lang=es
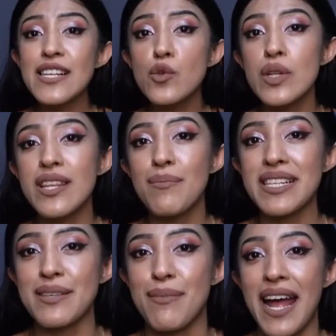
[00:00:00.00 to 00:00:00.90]

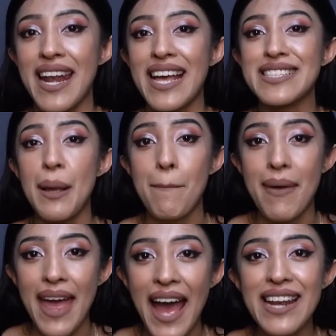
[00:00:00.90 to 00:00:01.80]
últimas semanas
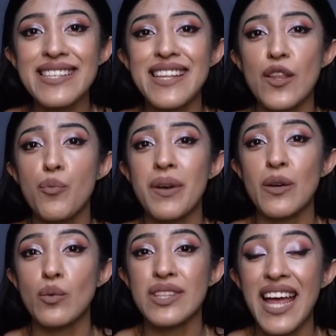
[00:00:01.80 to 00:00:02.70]
me han estado
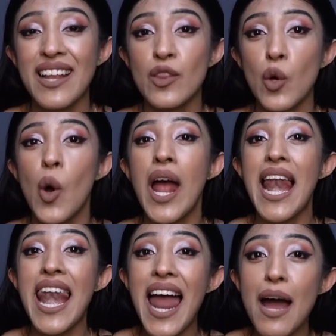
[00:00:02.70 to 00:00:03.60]
preguntando
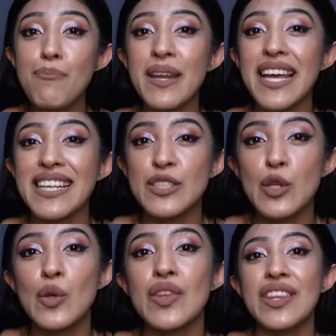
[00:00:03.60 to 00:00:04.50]
la
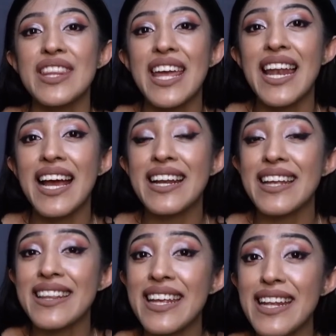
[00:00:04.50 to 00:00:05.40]
aplicación de la
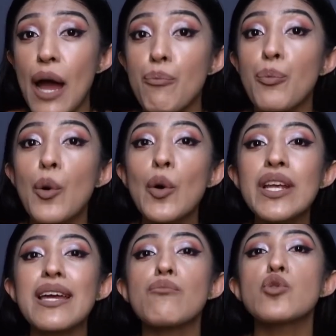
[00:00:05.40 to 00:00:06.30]
creatina
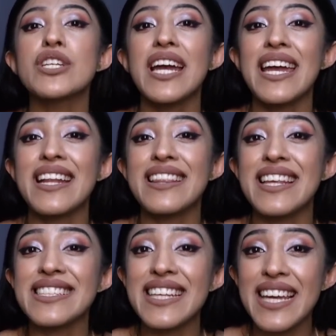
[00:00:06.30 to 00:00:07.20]
porque mucha
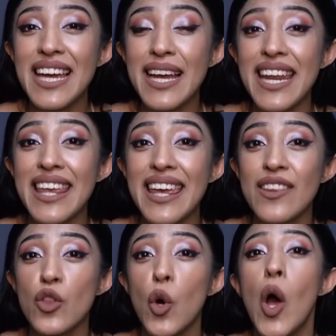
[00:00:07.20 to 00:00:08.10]
gente sigue
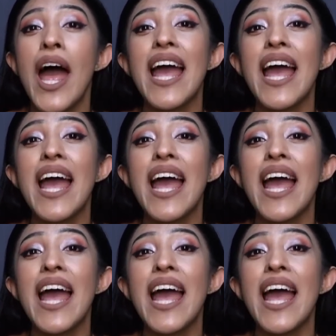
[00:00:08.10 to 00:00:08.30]
creyendo